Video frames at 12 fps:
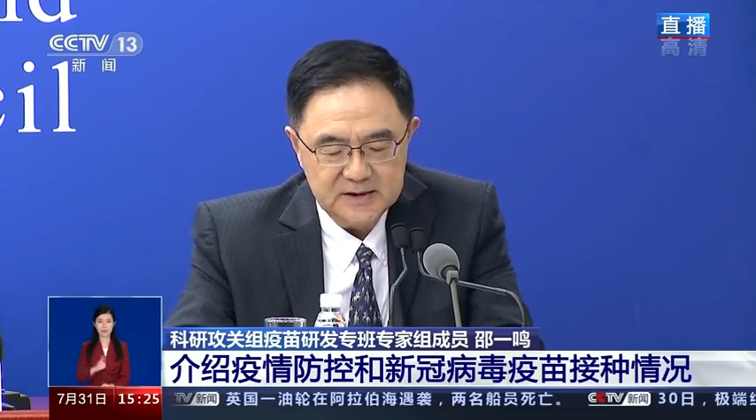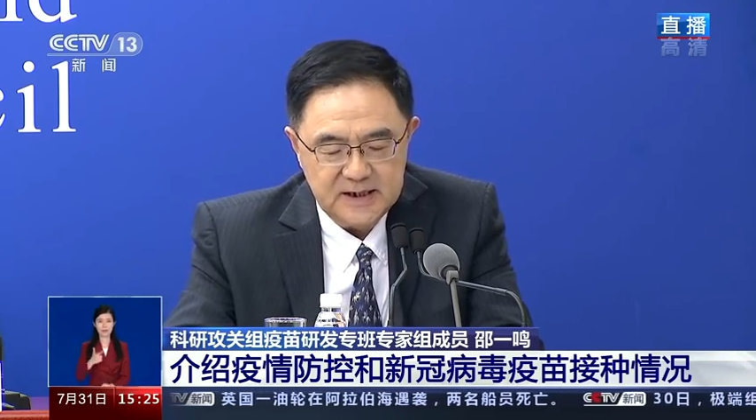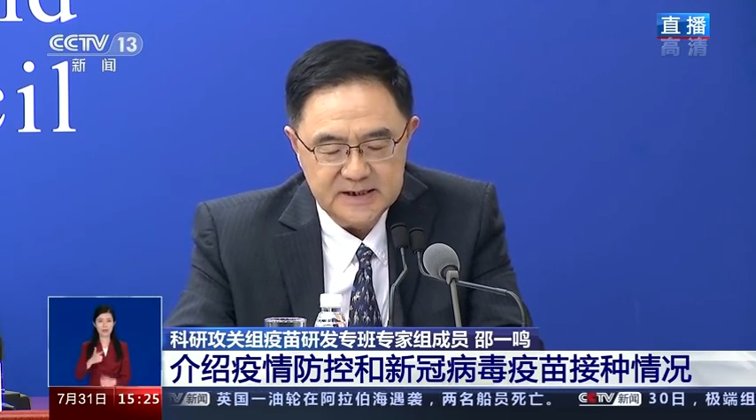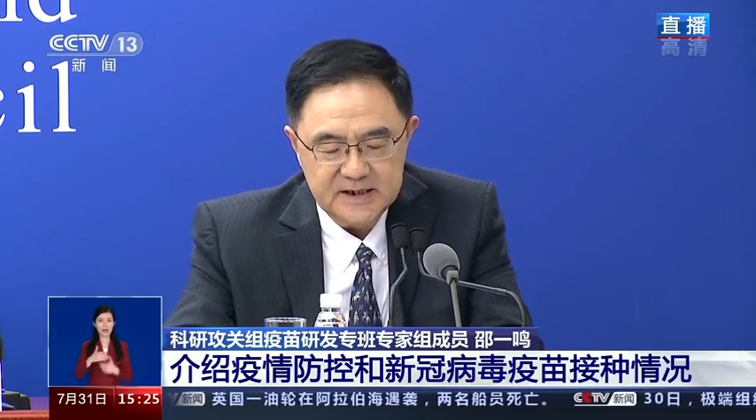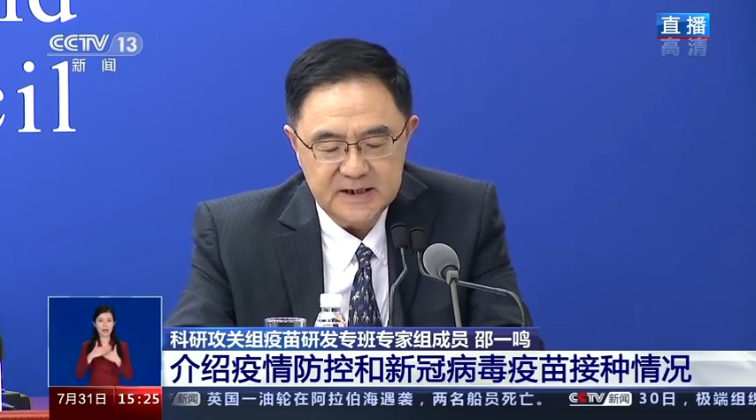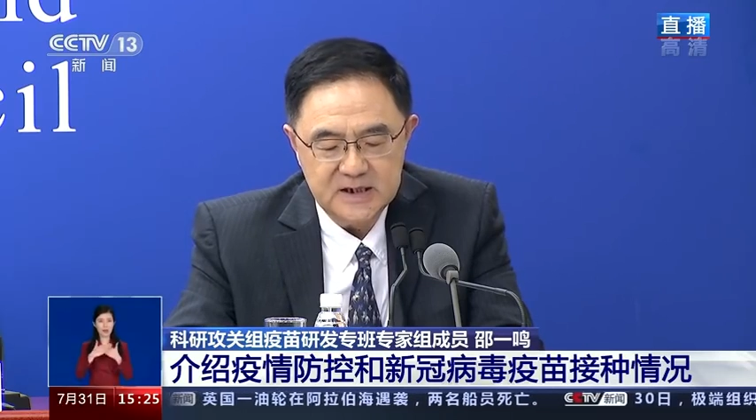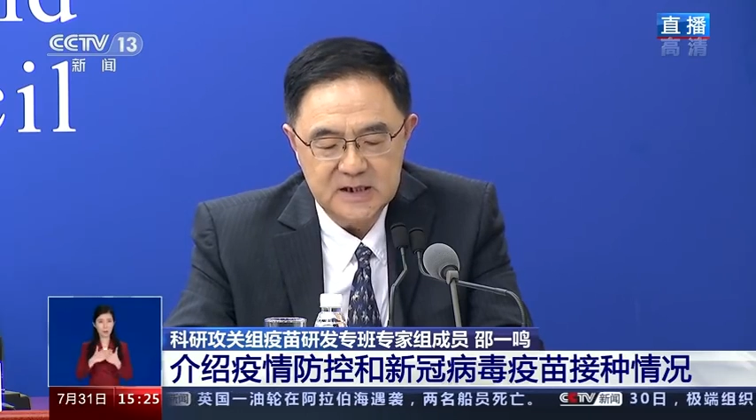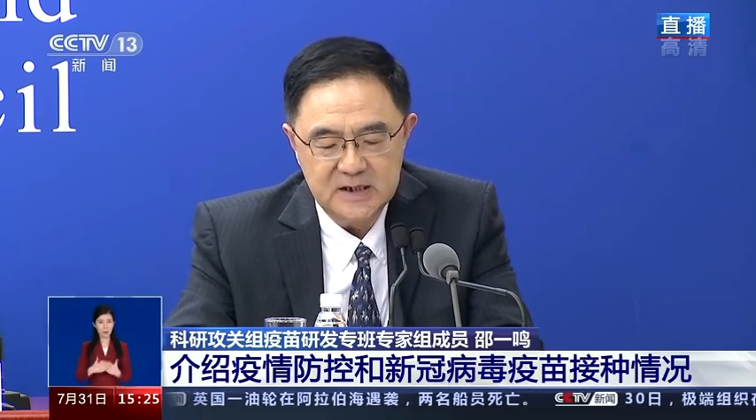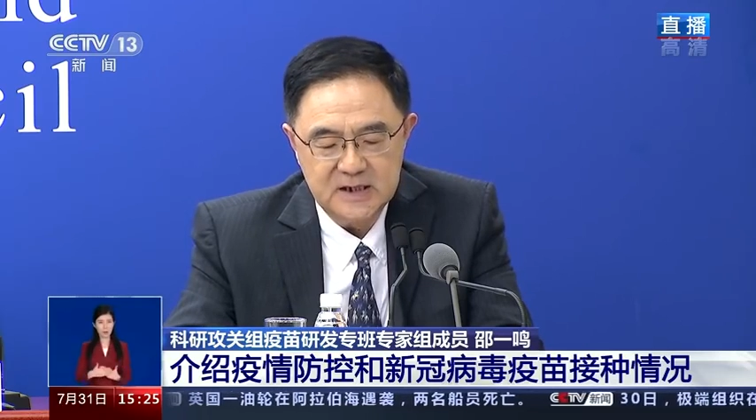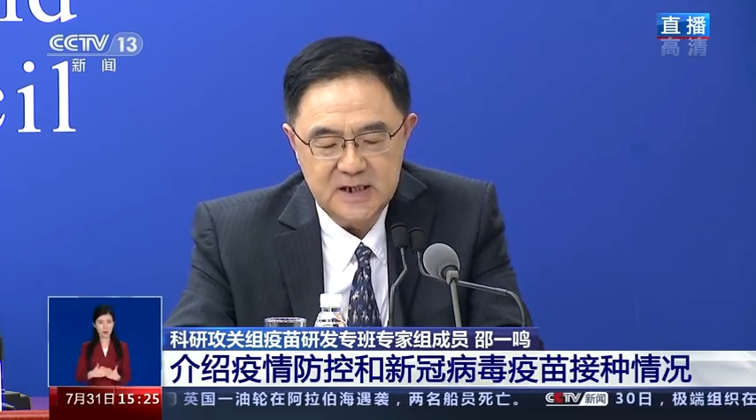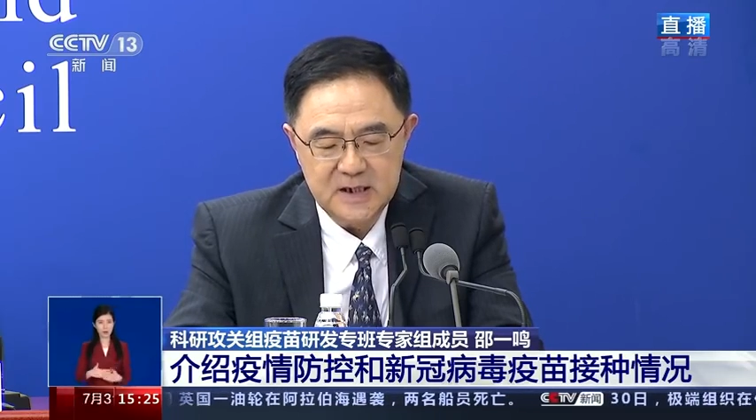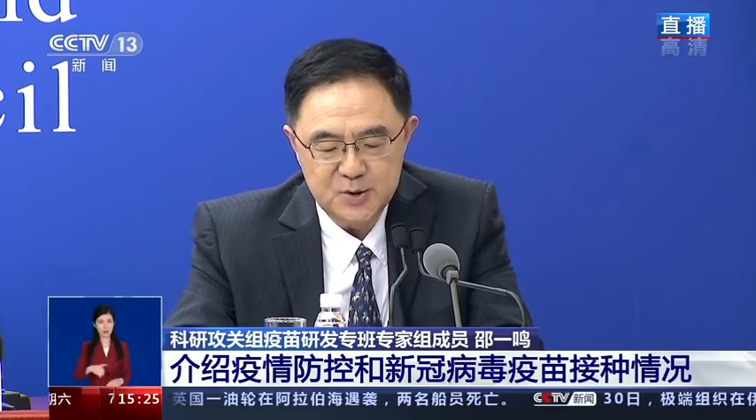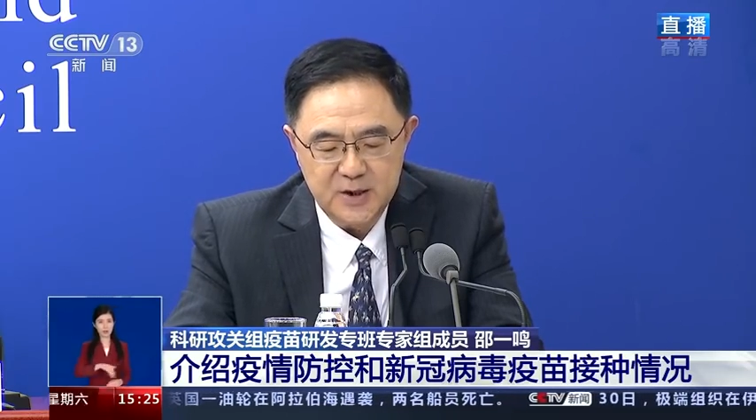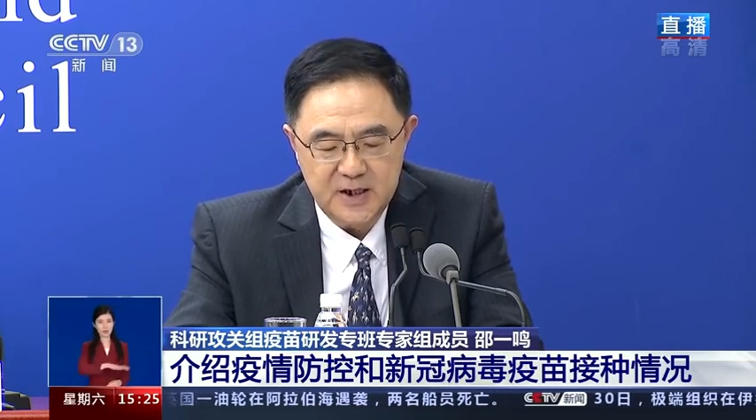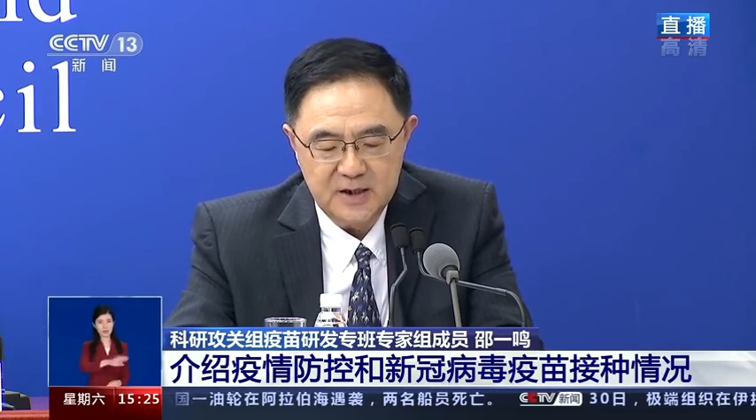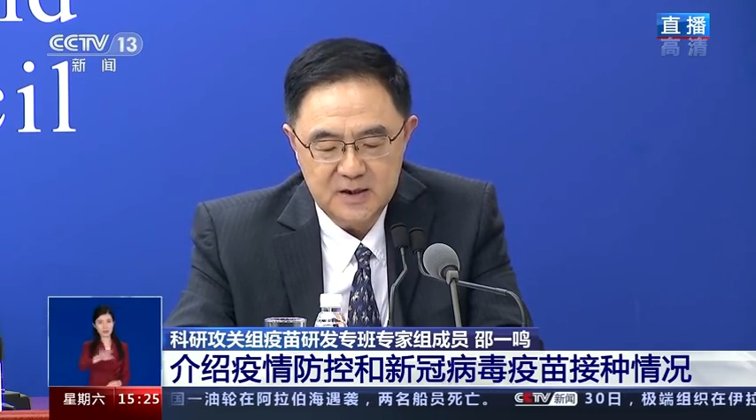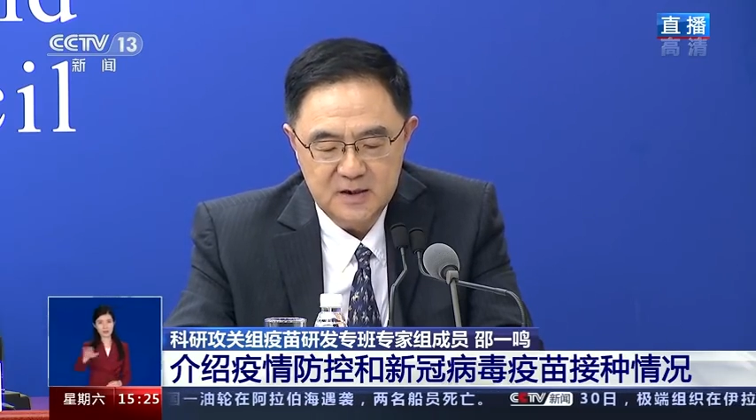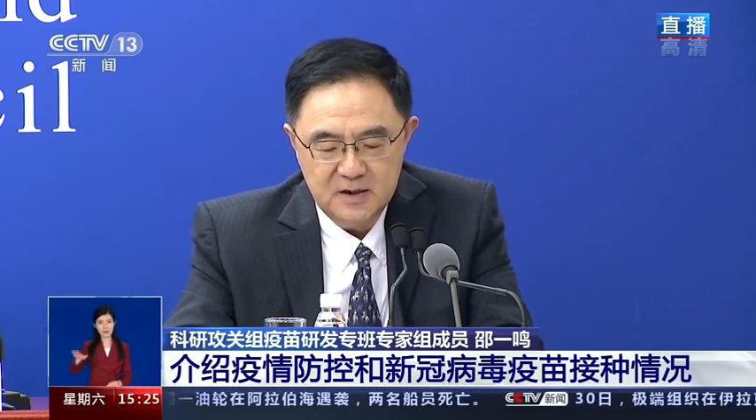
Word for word: 大家的安全，